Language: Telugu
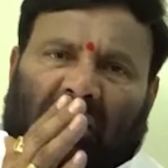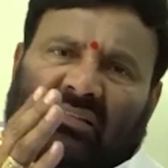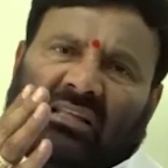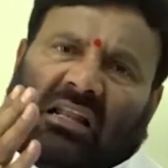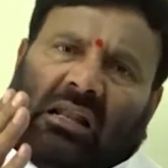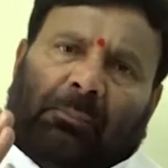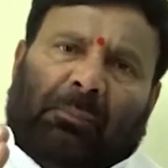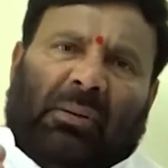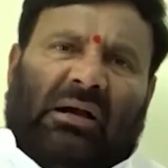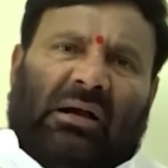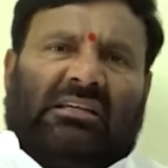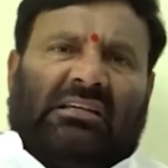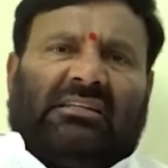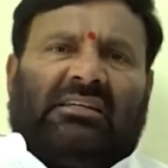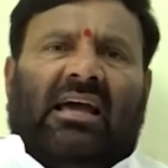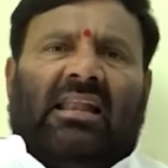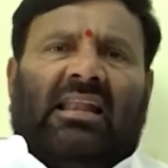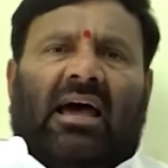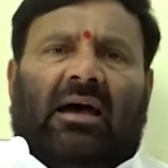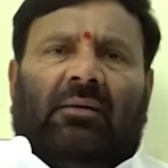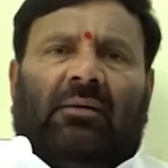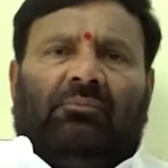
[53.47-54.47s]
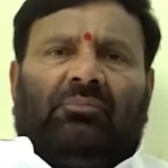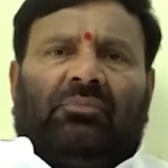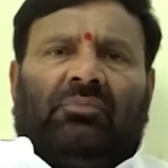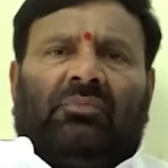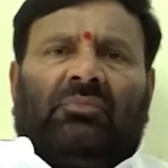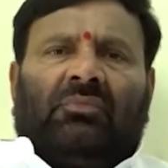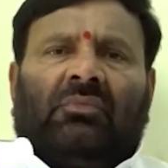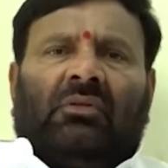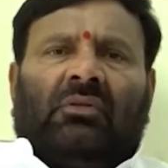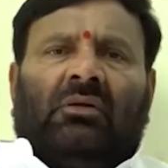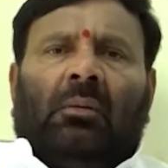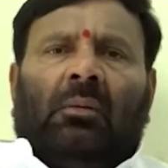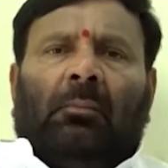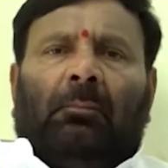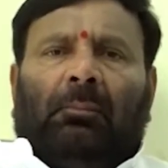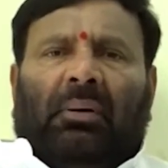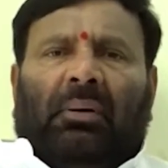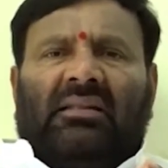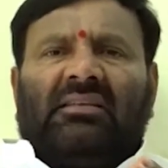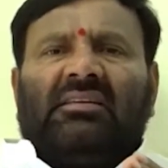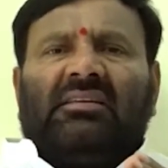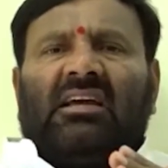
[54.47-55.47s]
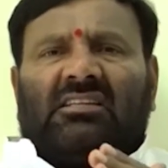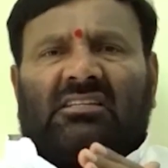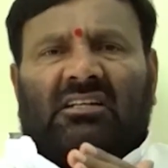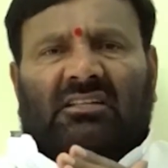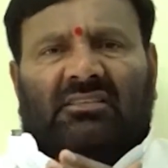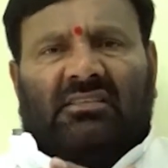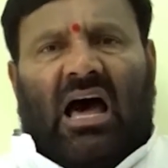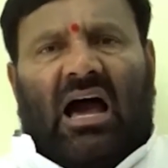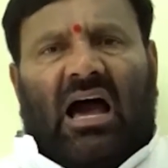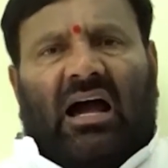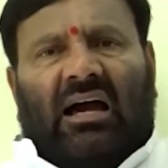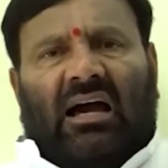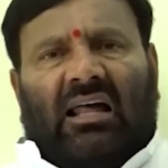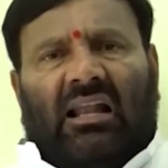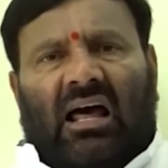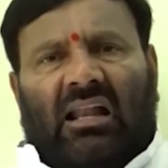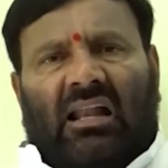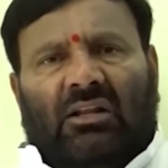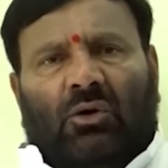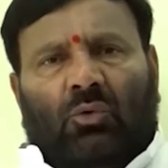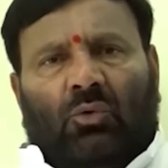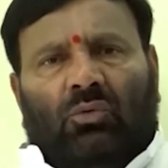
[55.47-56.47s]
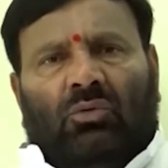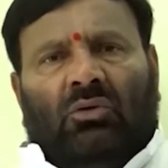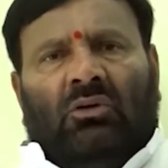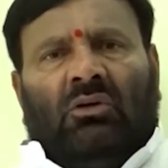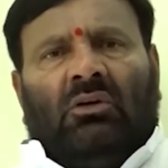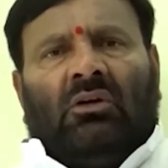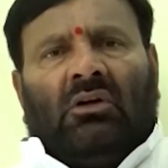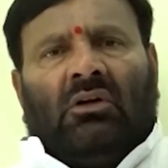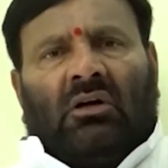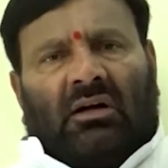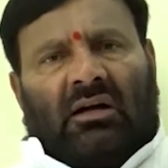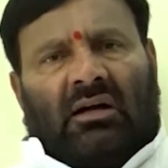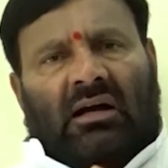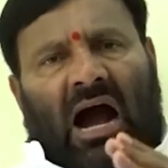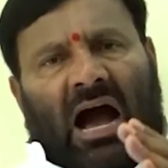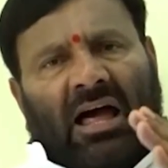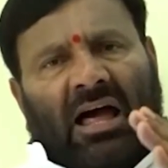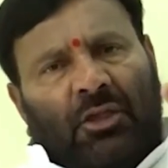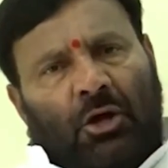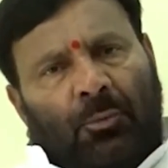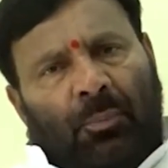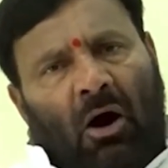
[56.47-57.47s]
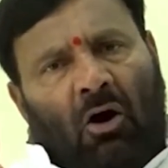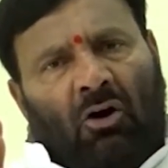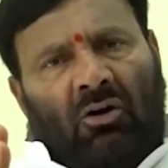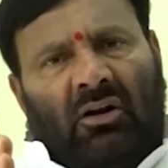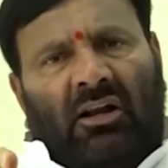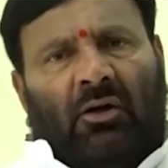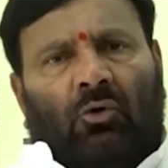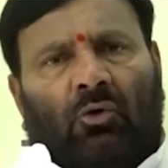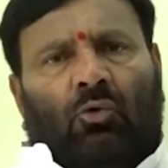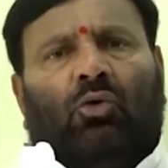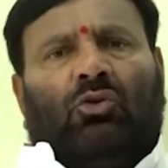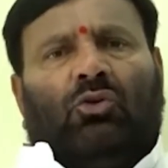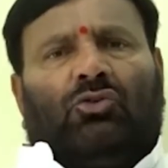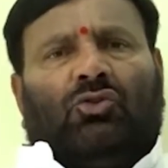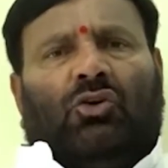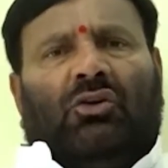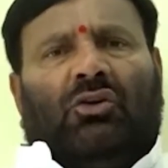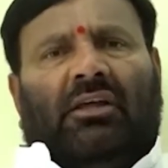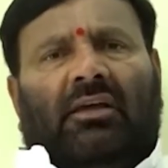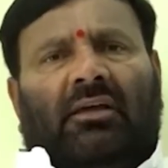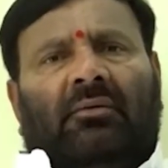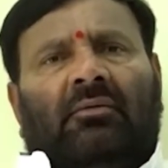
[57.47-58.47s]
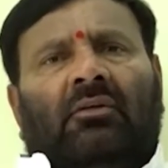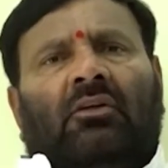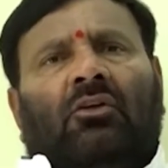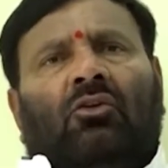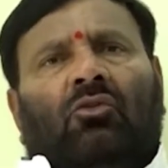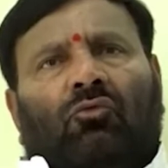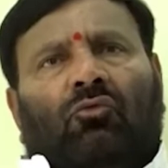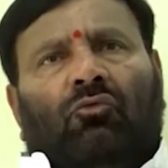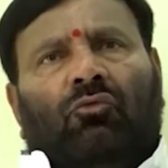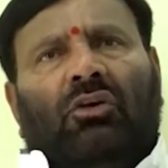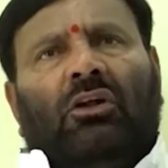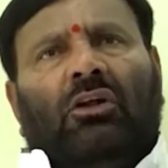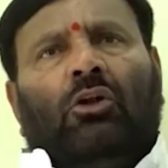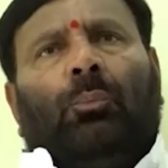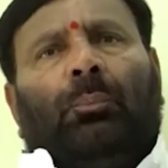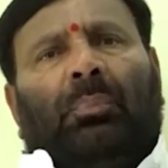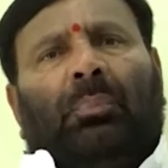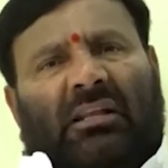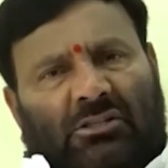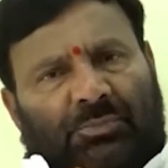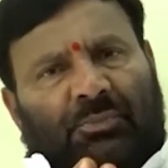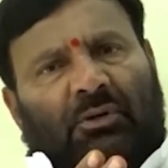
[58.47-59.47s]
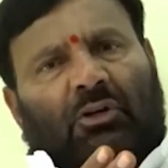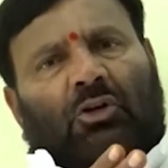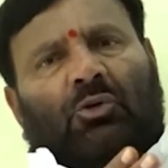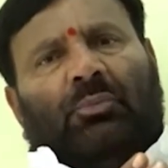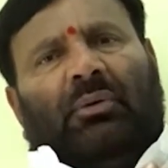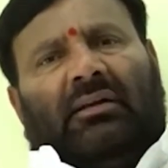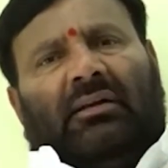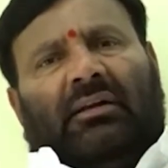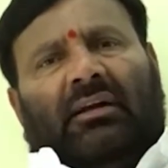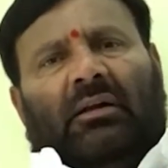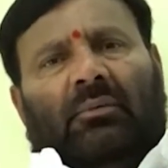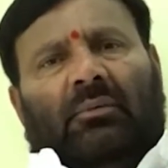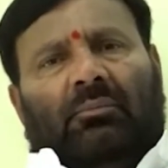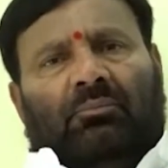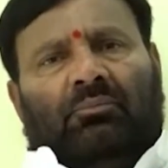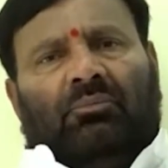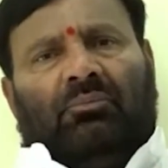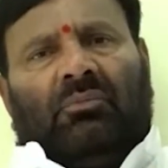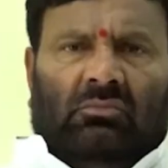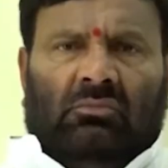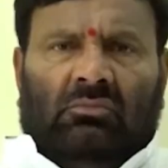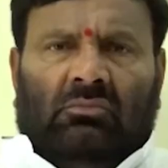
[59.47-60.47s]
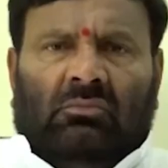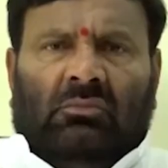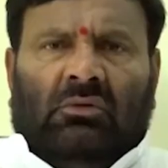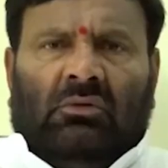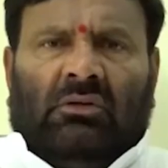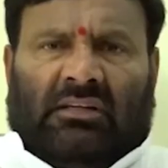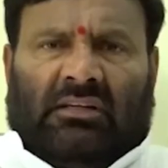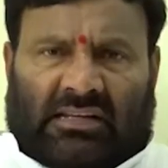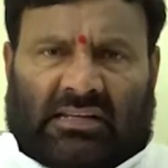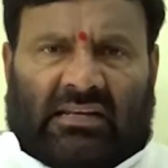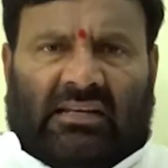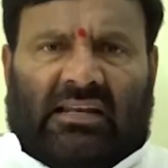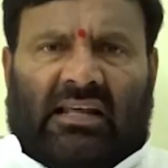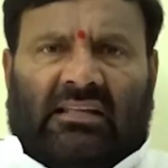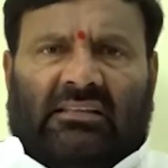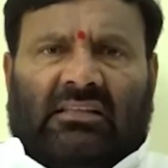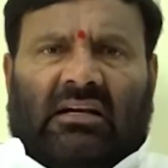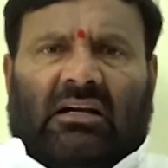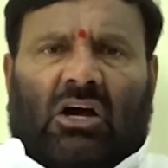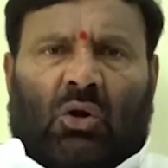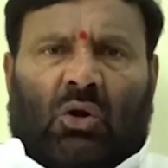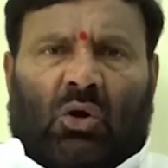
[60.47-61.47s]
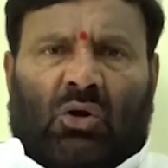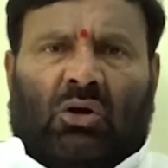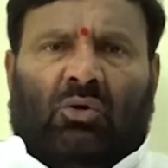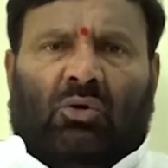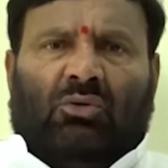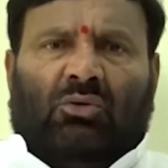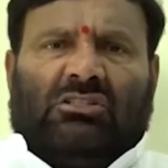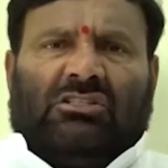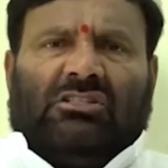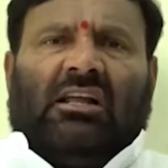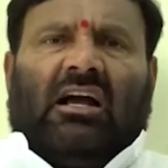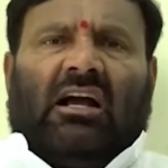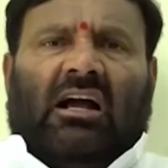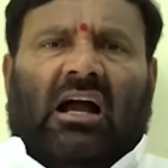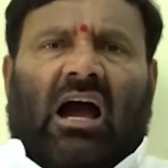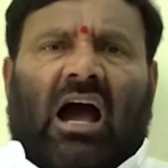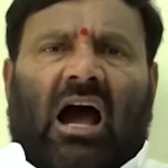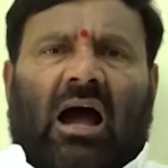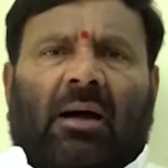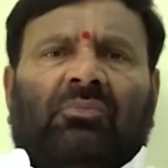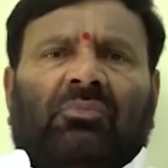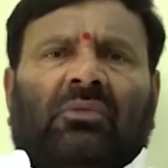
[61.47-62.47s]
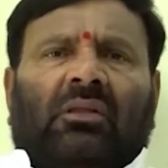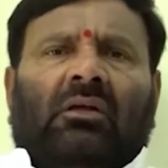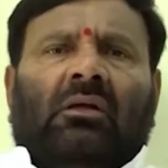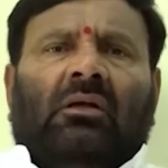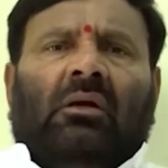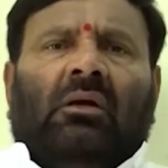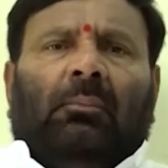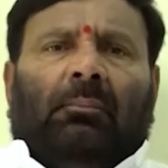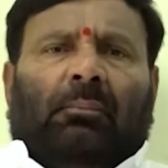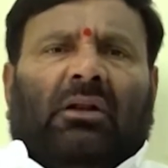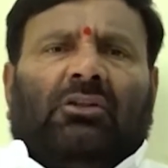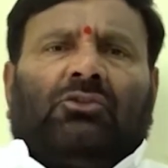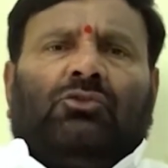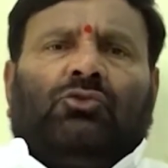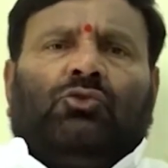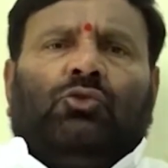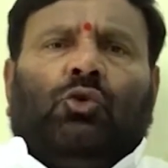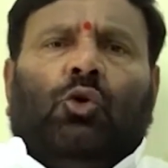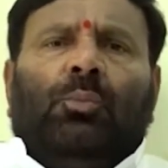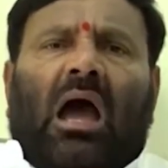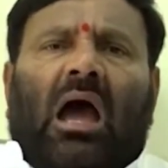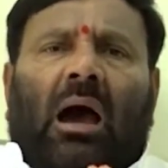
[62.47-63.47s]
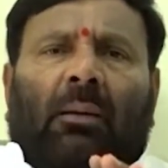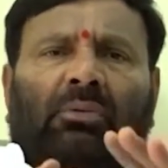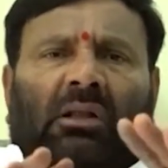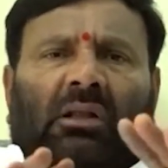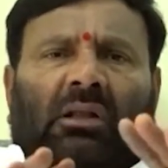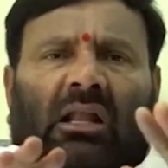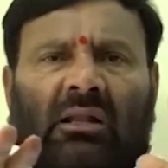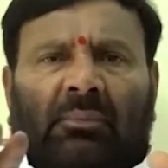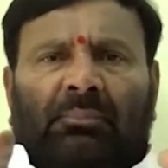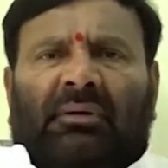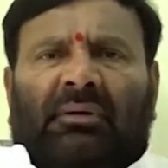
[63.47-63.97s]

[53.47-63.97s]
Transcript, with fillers: ప్రజల పక్షాన పనిచేసిన దాఖలాలు లేవు గాంధీ భవన్లోనే కూర్చొని వీళ్ళు ప్రెస్ మీట్లు పెట్టడం ఎట్లయితే కరోనా వచ్చినాక మరి జూమ్ యాప్లలో